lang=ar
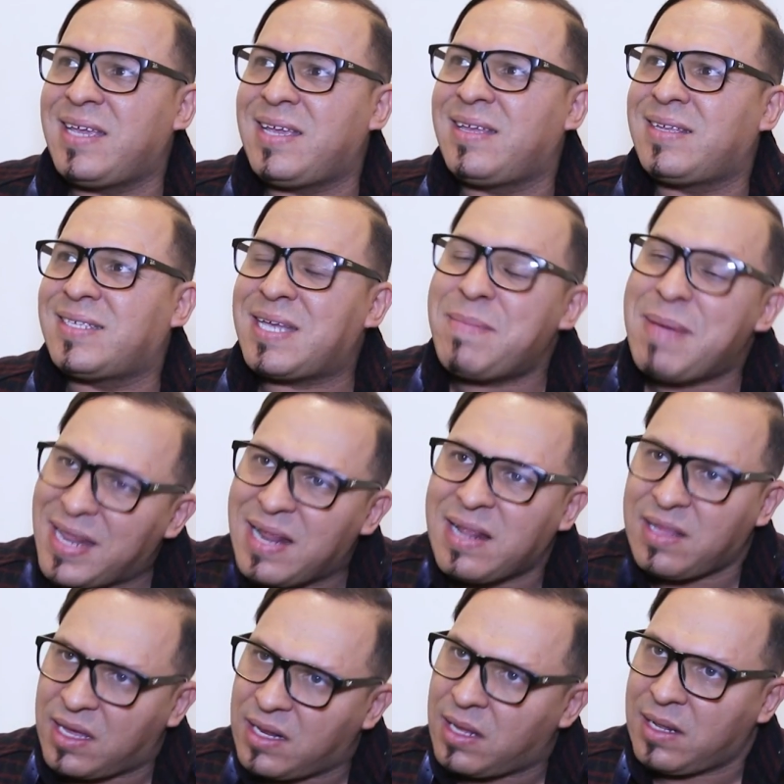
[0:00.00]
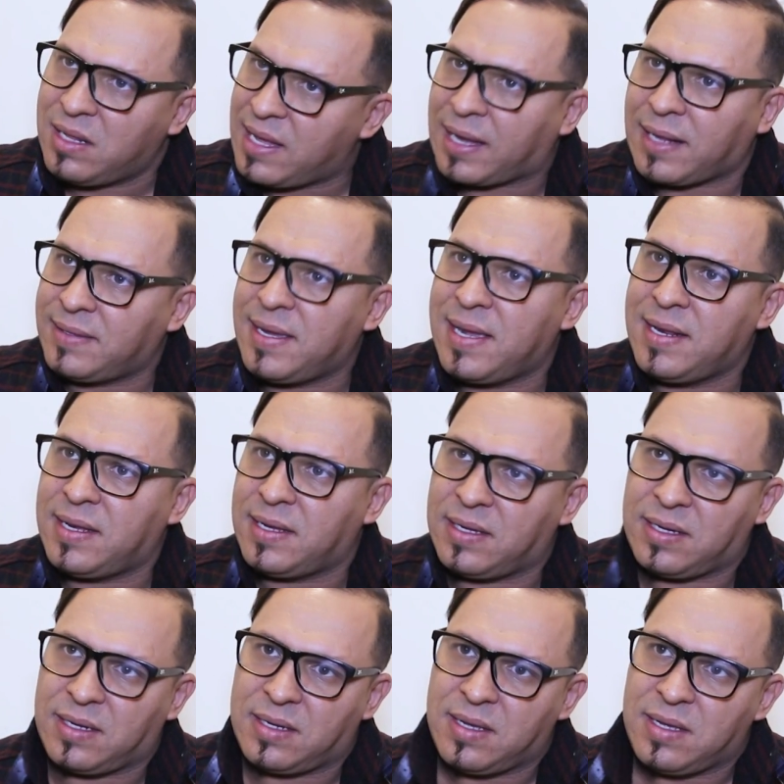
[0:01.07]
زعما انا انا الداخل
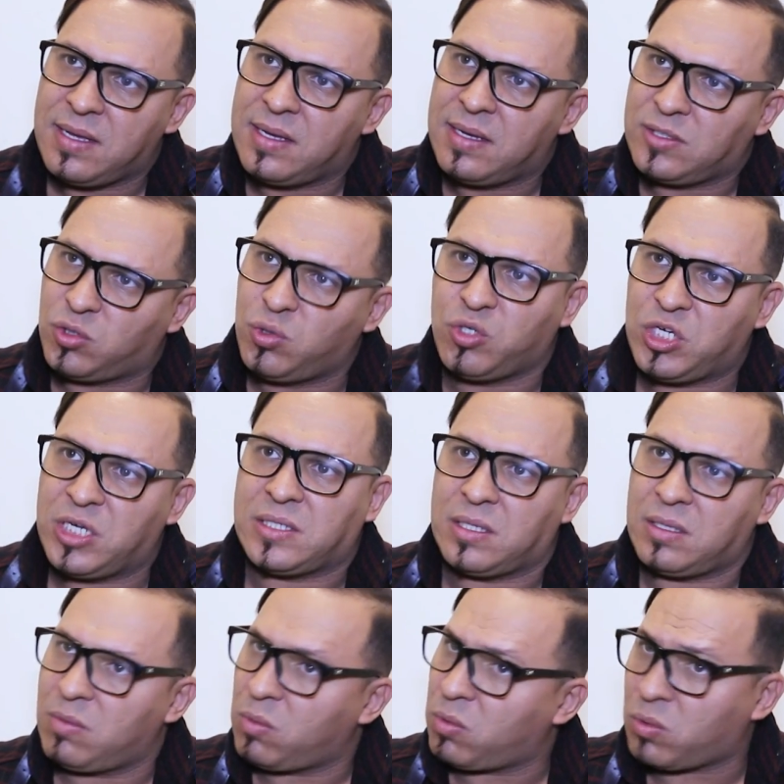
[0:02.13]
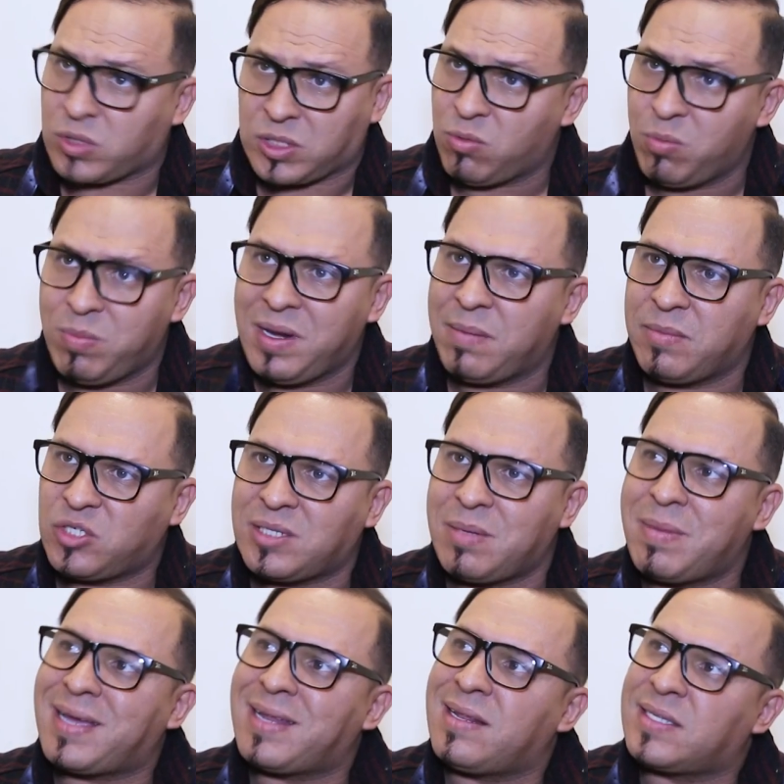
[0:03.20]
ديالي توشيس انا اقسم بالله ماشي زعما
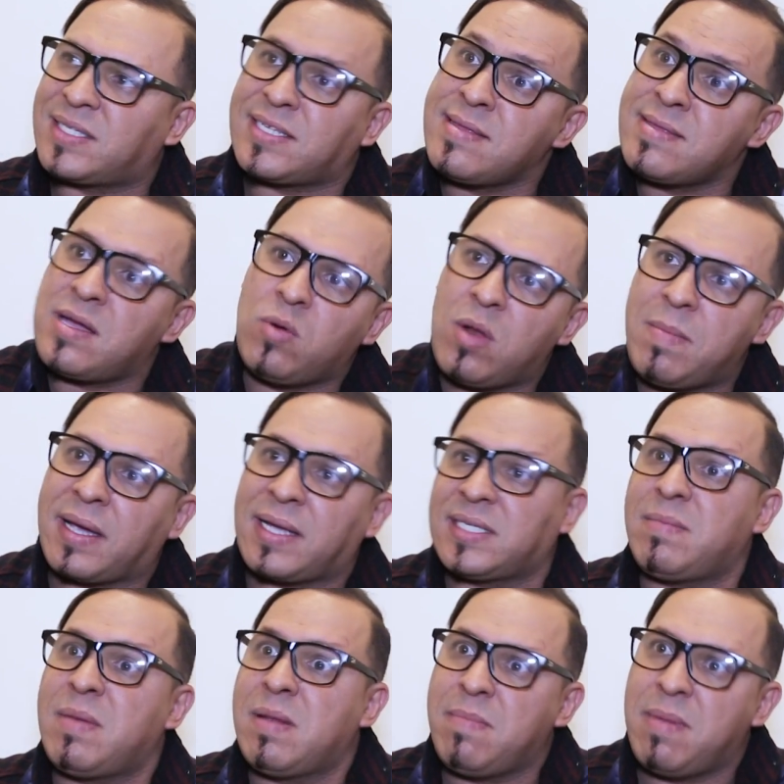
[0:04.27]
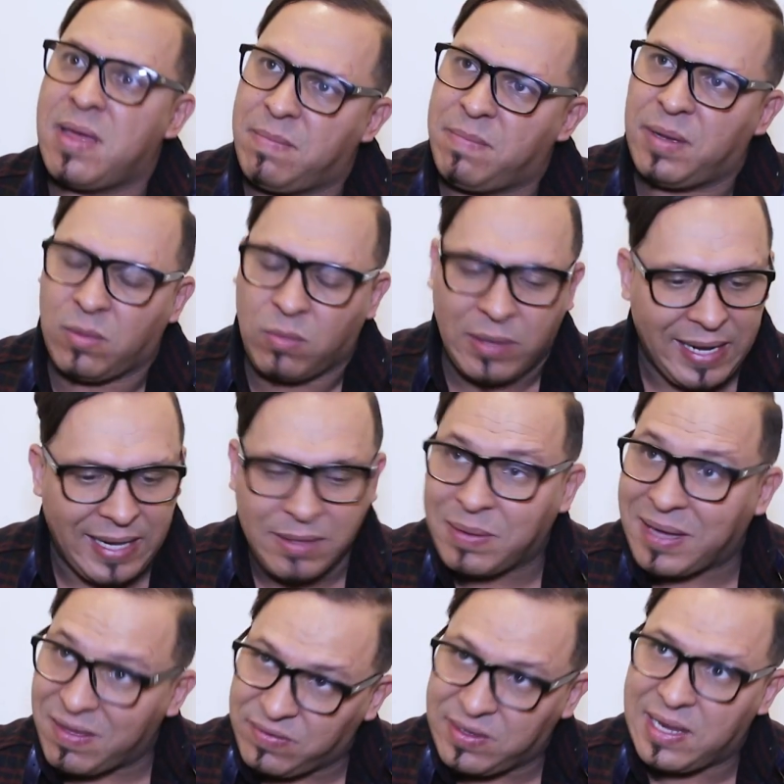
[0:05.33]
كنتصنع ولا باغي زعما نبان والله العظيم
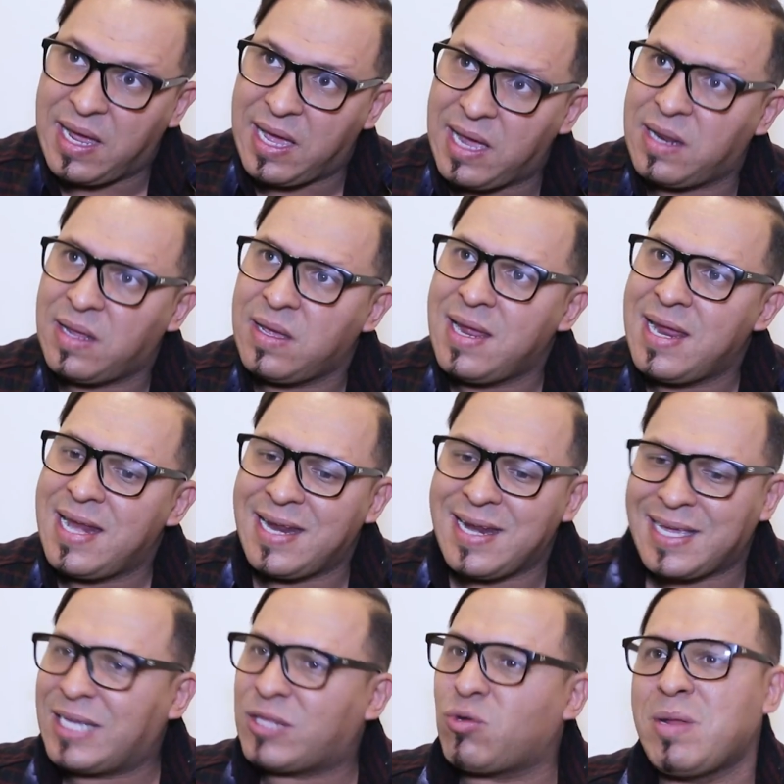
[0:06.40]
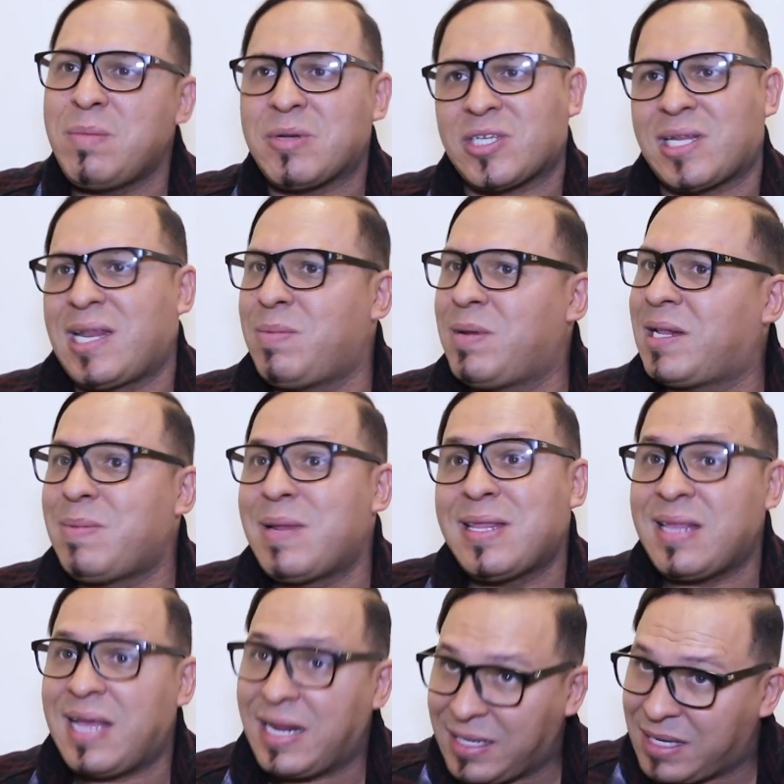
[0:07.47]
بقى فيا الحال لان كيعطيو لي مجرد البلاد
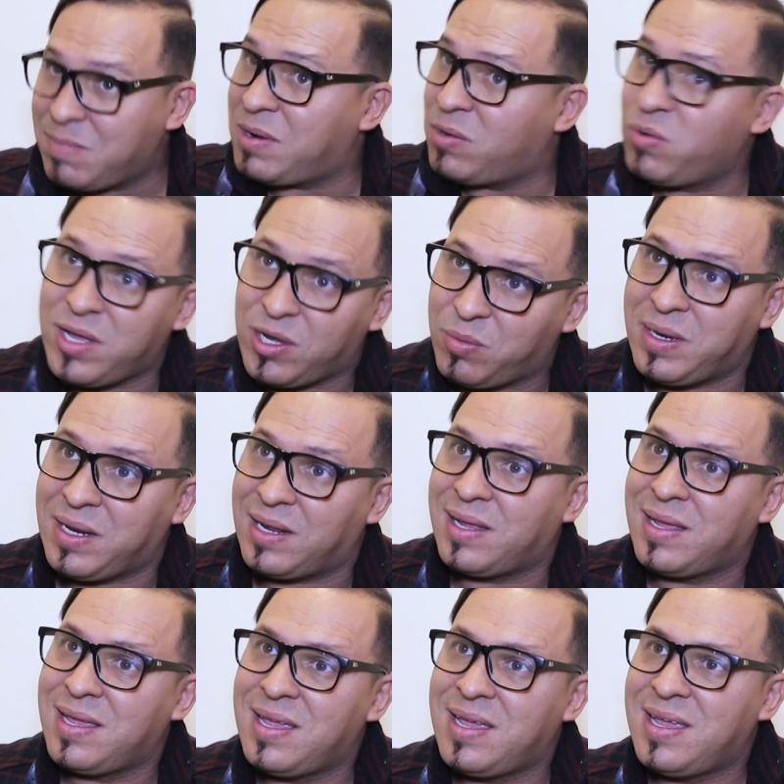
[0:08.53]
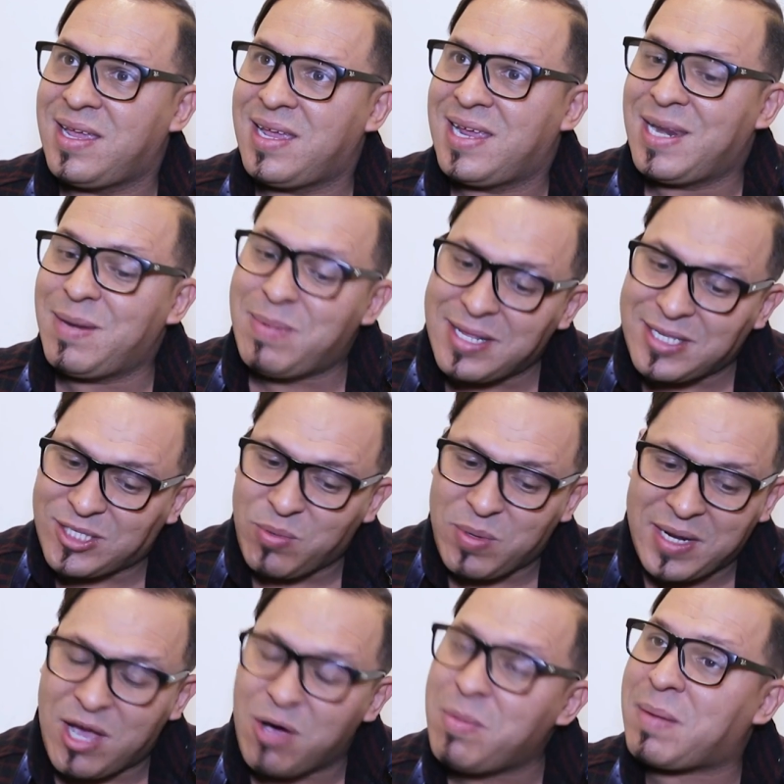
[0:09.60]
البلاد حنا كما قلنا قبيله البلاد
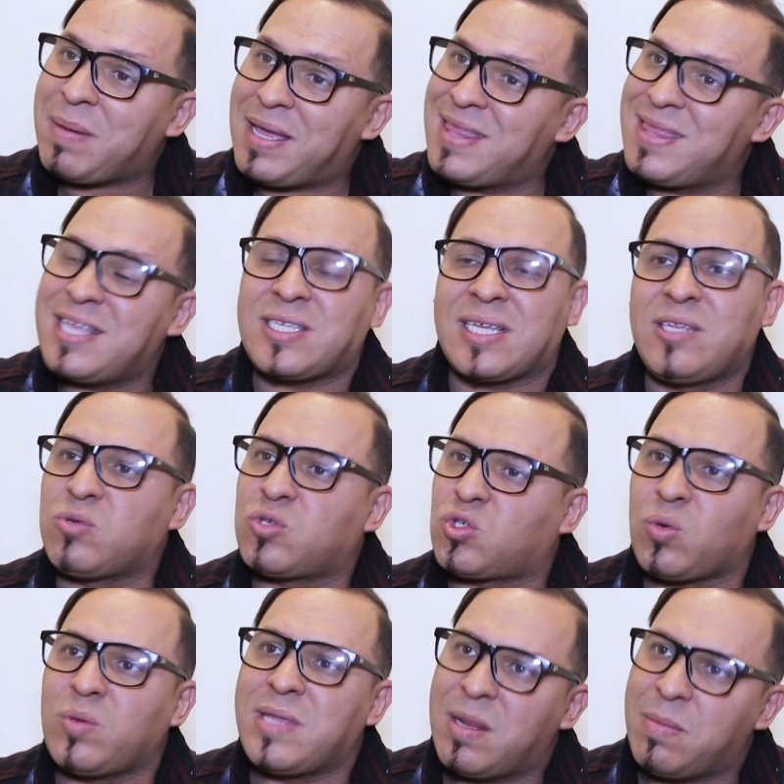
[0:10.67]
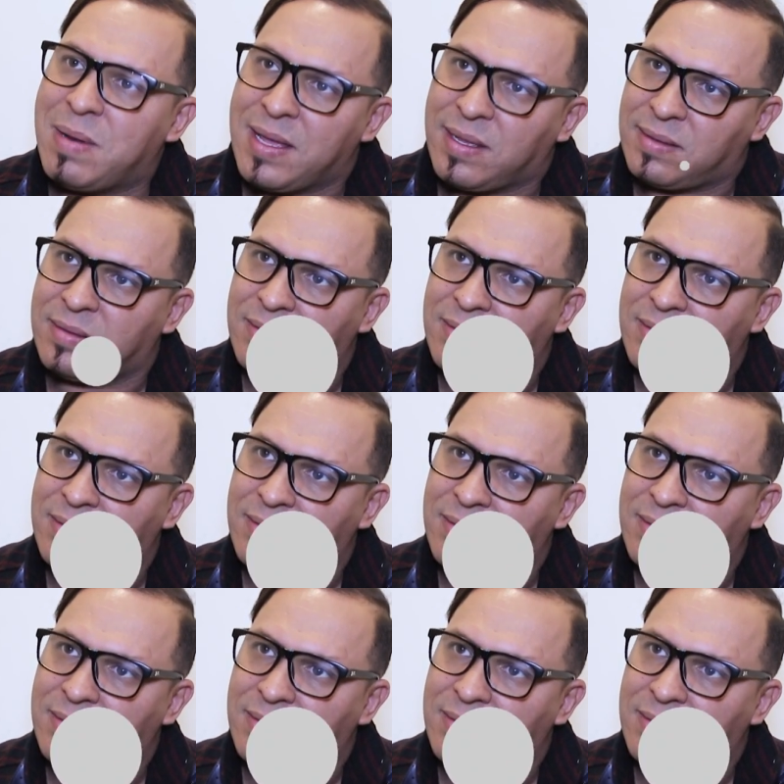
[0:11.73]
زوينه هما بعض الناس غادي يوسخوا لنا البلاد